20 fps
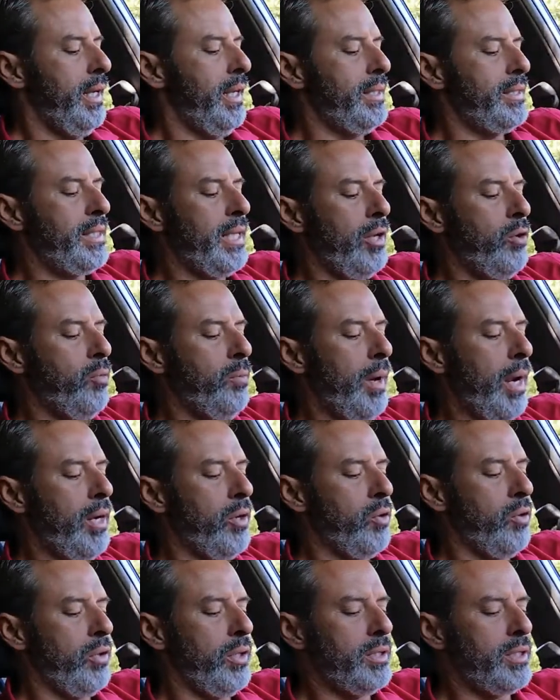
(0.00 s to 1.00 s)
El ser
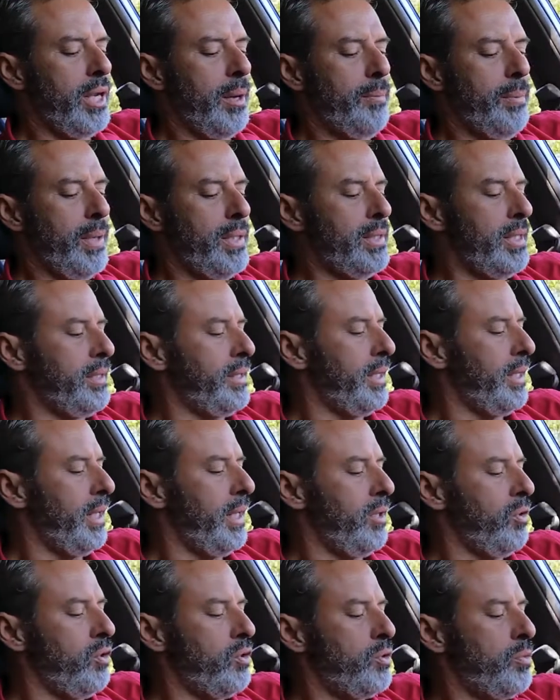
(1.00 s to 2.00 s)
humano es capaz de
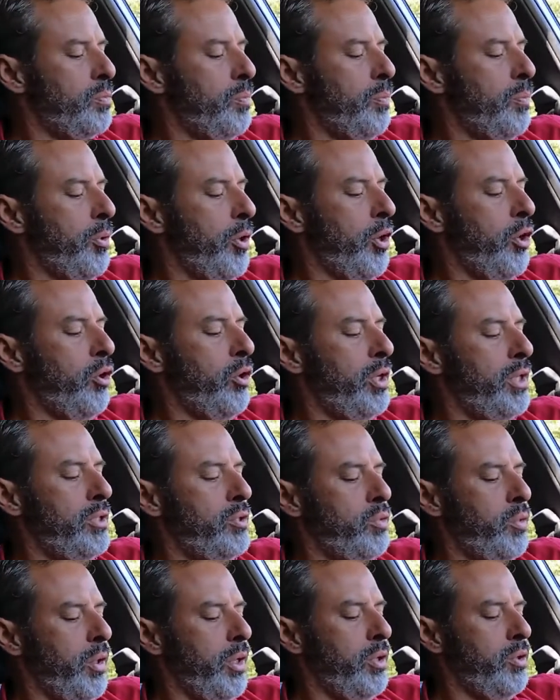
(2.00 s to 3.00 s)
tener los
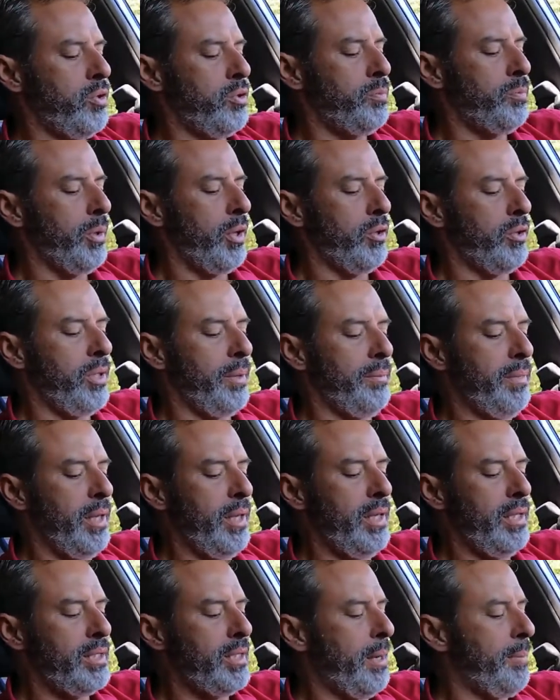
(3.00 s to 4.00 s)
peores sueños, pero
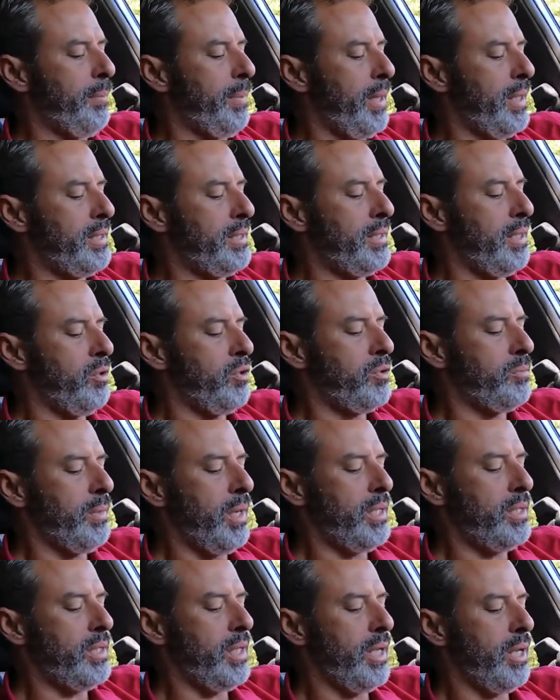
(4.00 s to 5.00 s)
también es capaz de los
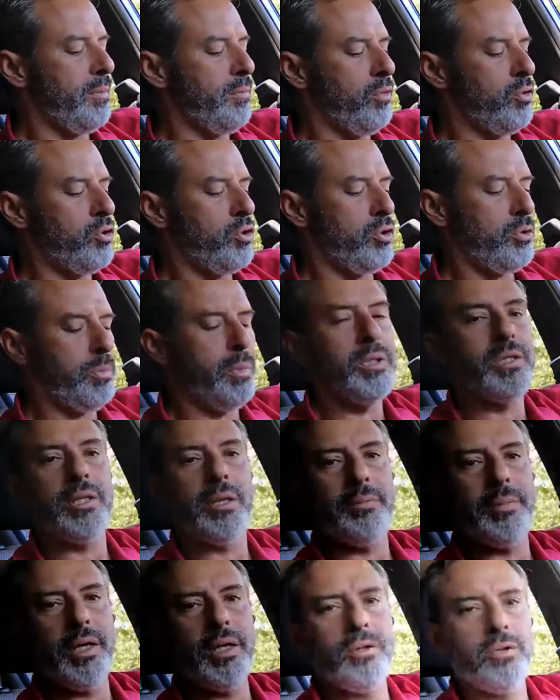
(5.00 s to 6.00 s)
más hermosos
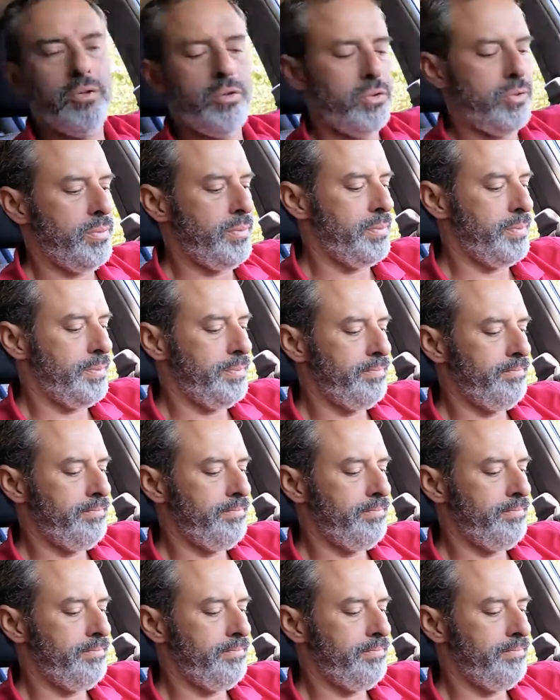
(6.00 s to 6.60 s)
pensamientos